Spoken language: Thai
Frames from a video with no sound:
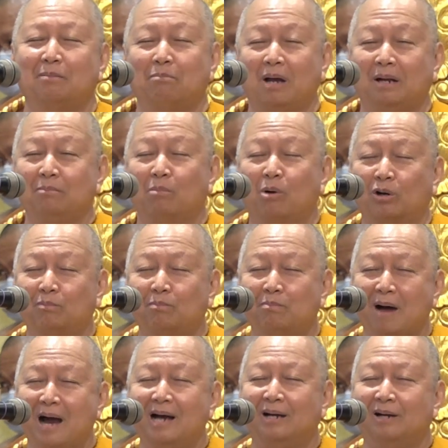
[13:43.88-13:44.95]
มันบด
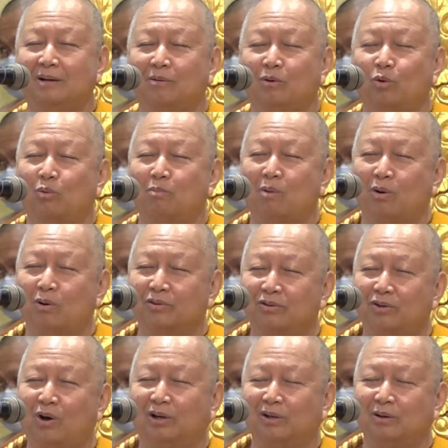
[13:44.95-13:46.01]
บังอุโบ
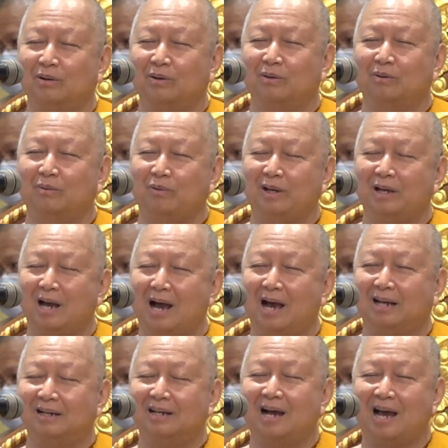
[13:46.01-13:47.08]
สถวิหา
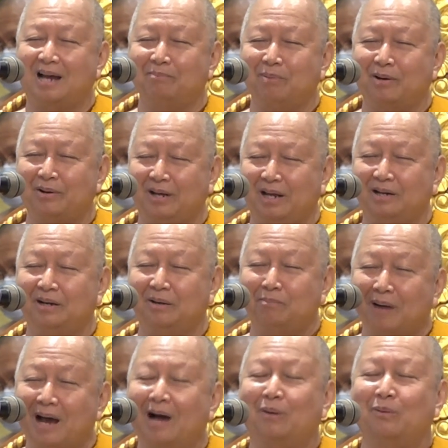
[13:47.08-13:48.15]
รการประเรียนหรือ
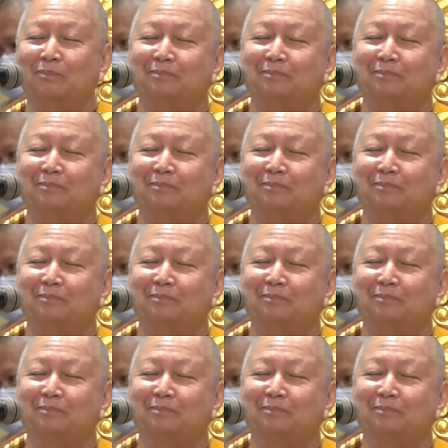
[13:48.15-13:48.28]
เปล่า